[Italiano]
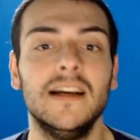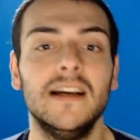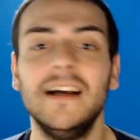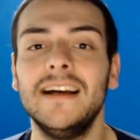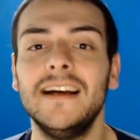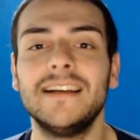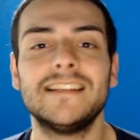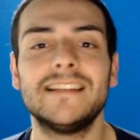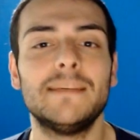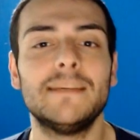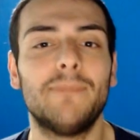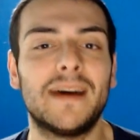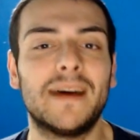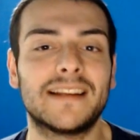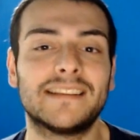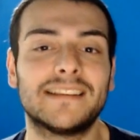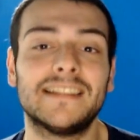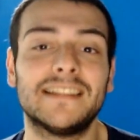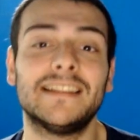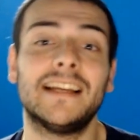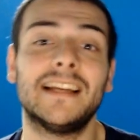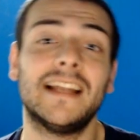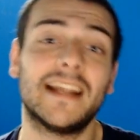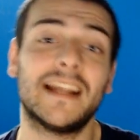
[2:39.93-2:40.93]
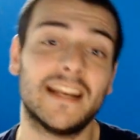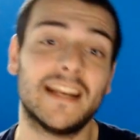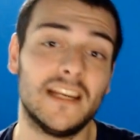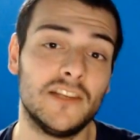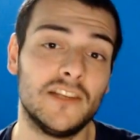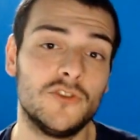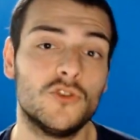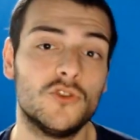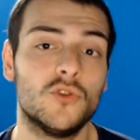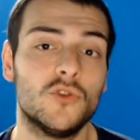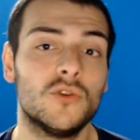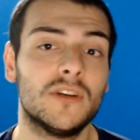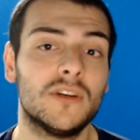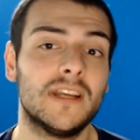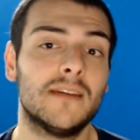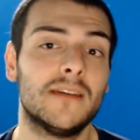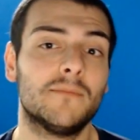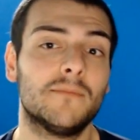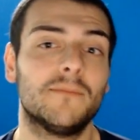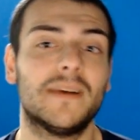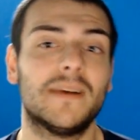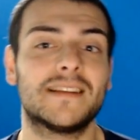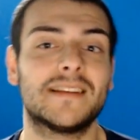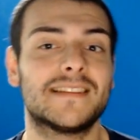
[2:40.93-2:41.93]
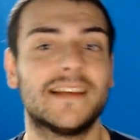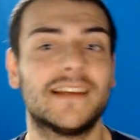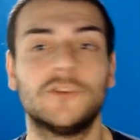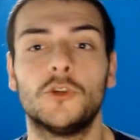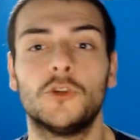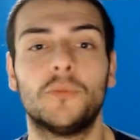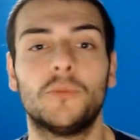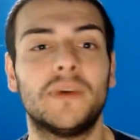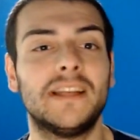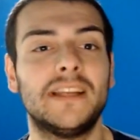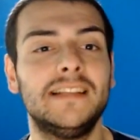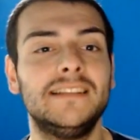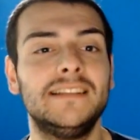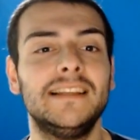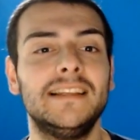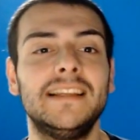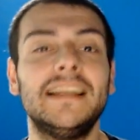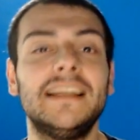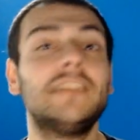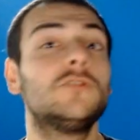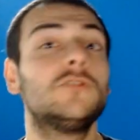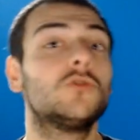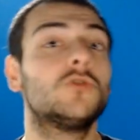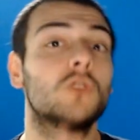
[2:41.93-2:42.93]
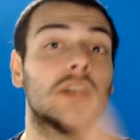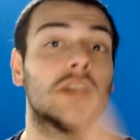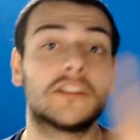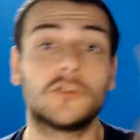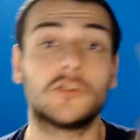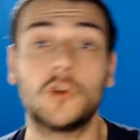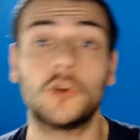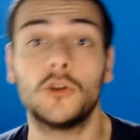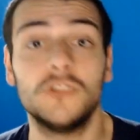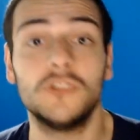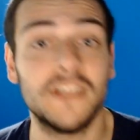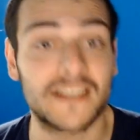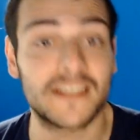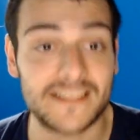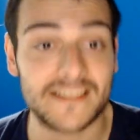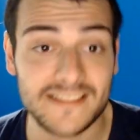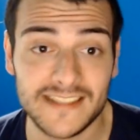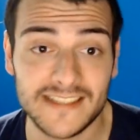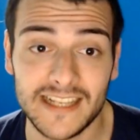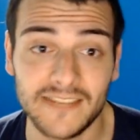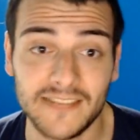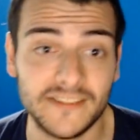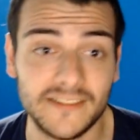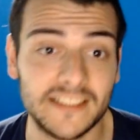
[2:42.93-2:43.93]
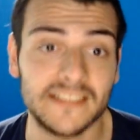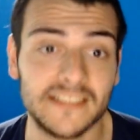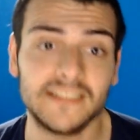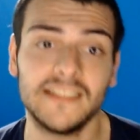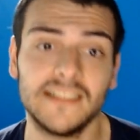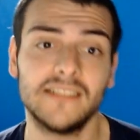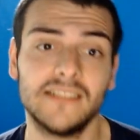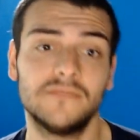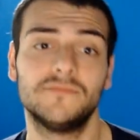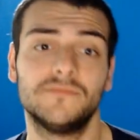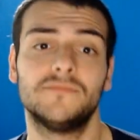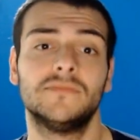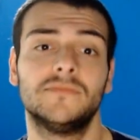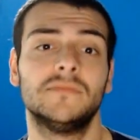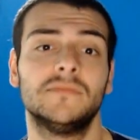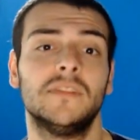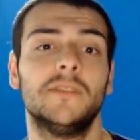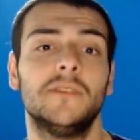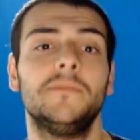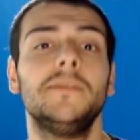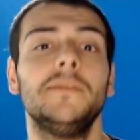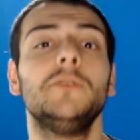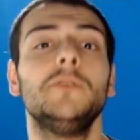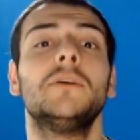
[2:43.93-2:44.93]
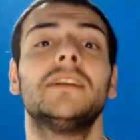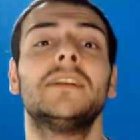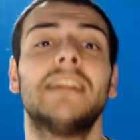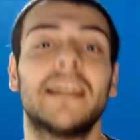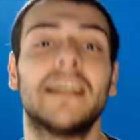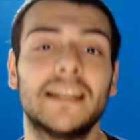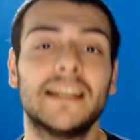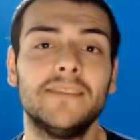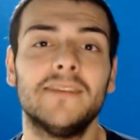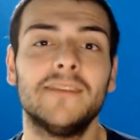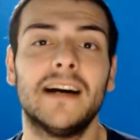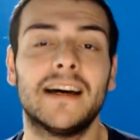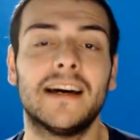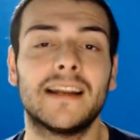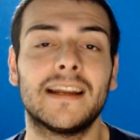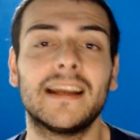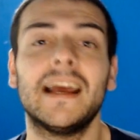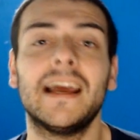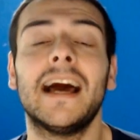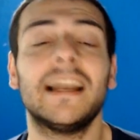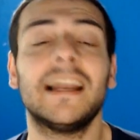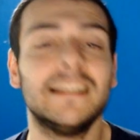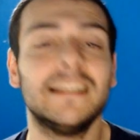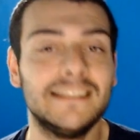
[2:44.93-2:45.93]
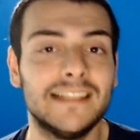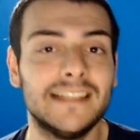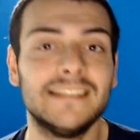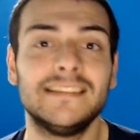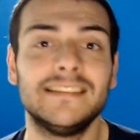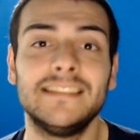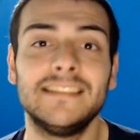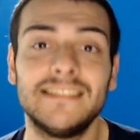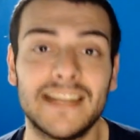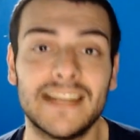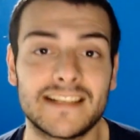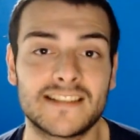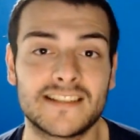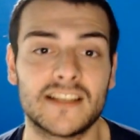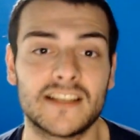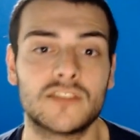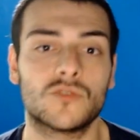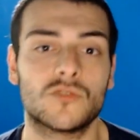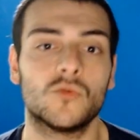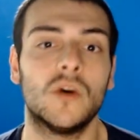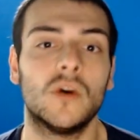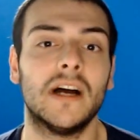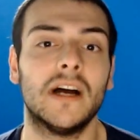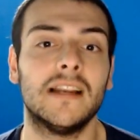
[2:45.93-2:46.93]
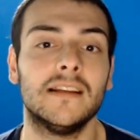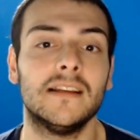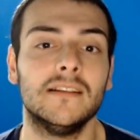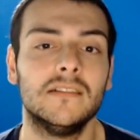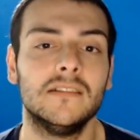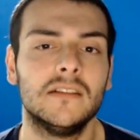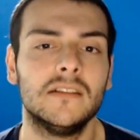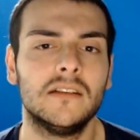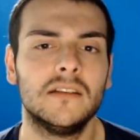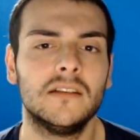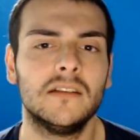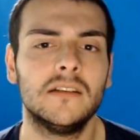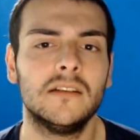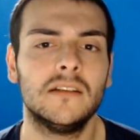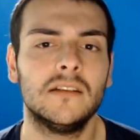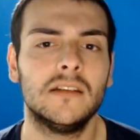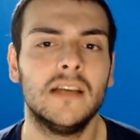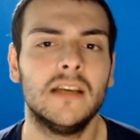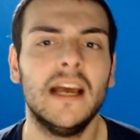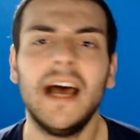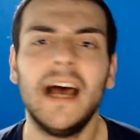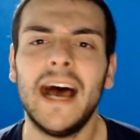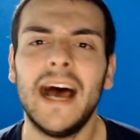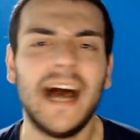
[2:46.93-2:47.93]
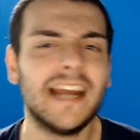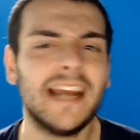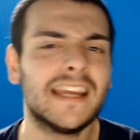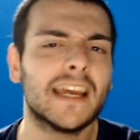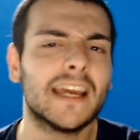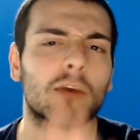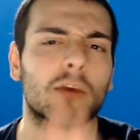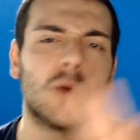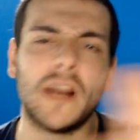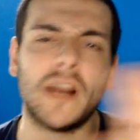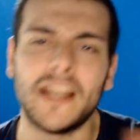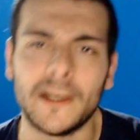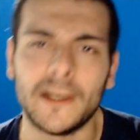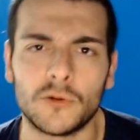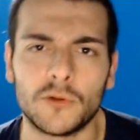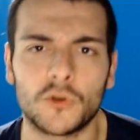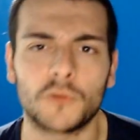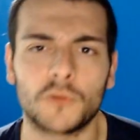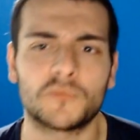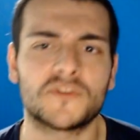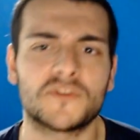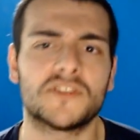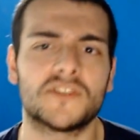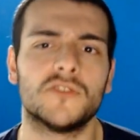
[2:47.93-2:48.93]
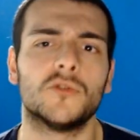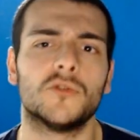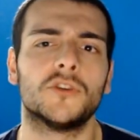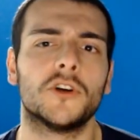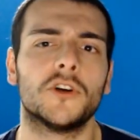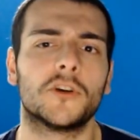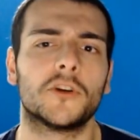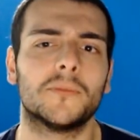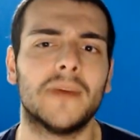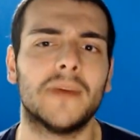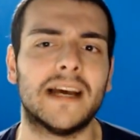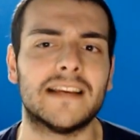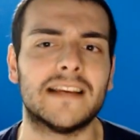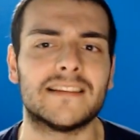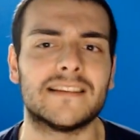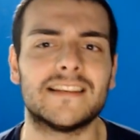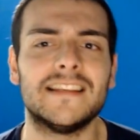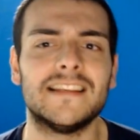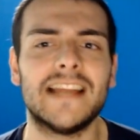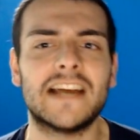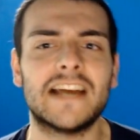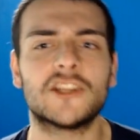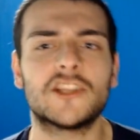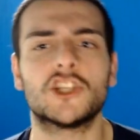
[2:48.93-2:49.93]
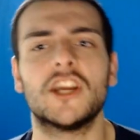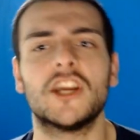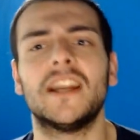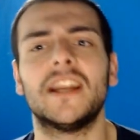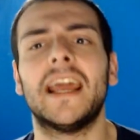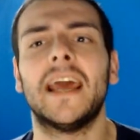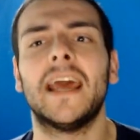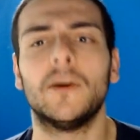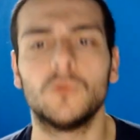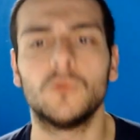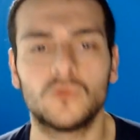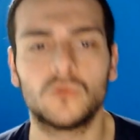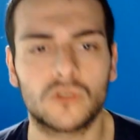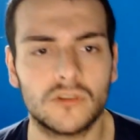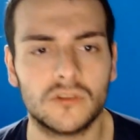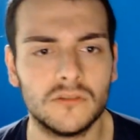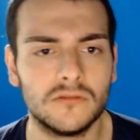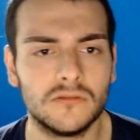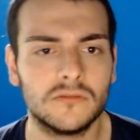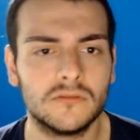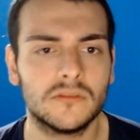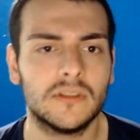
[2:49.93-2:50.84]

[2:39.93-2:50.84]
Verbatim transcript: Si parte dalla religione, passando per il diritto a togliersi la vita, fino ad arrivare all'identità sessuale. Anche quella è un'opzione ormai, si nasce neutro